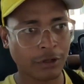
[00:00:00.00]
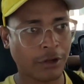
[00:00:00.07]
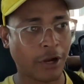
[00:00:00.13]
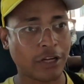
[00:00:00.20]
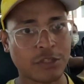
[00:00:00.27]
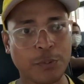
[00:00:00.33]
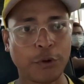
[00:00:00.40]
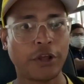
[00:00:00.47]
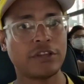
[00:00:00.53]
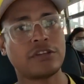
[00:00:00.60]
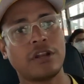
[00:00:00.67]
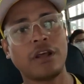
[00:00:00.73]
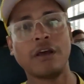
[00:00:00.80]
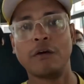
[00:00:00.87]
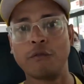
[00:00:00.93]

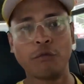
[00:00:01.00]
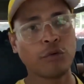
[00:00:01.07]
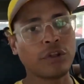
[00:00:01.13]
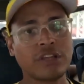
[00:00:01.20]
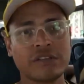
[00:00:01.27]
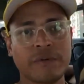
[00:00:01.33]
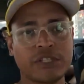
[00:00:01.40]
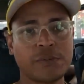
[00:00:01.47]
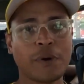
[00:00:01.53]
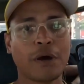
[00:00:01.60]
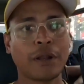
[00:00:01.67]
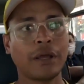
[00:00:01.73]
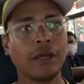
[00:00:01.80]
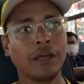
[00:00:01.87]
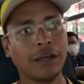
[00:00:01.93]
ट्रांसपोर्टेशन है वो नहीं समझ में आ
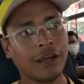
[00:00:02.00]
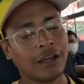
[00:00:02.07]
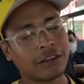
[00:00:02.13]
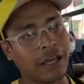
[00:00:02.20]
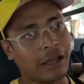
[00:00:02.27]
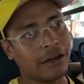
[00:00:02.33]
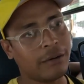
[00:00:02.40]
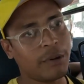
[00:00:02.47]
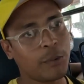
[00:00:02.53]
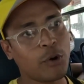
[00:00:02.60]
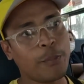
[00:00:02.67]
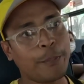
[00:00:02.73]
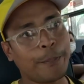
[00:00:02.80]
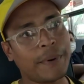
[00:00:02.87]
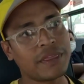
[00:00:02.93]
रहा है थाईलैंड में
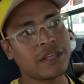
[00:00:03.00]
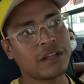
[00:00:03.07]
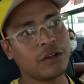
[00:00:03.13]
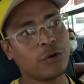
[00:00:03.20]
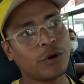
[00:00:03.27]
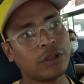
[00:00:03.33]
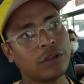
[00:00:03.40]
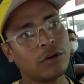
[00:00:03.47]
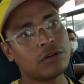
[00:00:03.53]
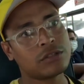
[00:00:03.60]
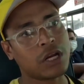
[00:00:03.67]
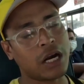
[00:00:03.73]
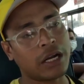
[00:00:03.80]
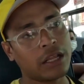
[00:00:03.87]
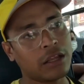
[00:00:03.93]
हमको पंद्रह दिन हो गए थे और
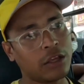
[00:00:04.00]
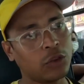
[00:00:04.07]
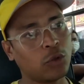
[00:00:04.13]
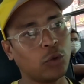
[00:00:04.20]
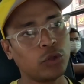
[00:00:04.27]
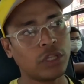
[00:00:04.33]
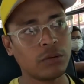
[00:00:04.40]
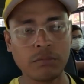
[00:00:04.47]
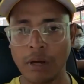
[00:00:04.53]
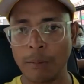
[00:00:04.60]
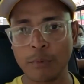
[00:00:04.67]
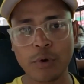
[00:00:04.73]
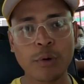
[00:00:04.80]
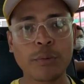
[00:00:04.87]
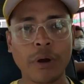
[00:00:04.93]
स्टार्टिंग के दो दिन
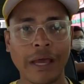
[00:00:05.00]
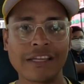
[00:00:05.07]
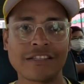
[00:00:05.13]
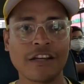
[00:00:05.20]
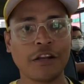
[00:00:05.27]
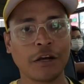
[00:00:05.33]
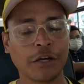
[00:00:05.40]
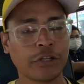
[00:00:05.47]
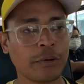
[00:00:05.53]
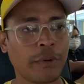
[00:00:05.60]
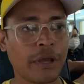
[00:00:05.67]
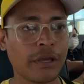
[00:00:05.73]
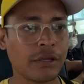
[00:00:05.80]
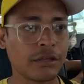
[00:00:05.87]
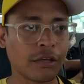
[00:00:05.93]
हमको ऐसे ही लगे थे
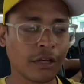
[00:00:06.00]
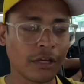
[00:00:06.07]
भाई